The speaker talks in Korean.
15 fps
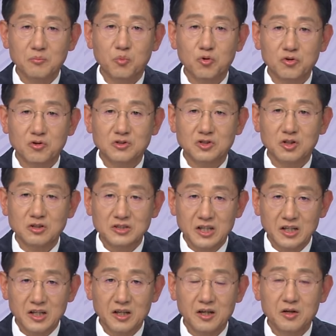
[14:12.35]
보육
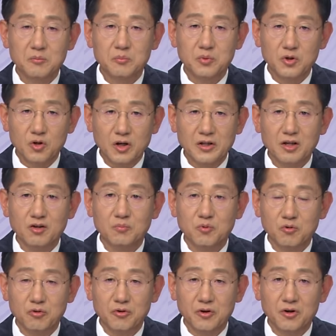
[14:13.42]
정책이 필요하다고
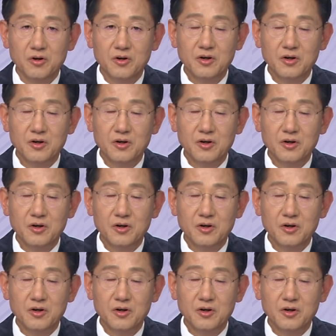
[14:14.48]
보고요.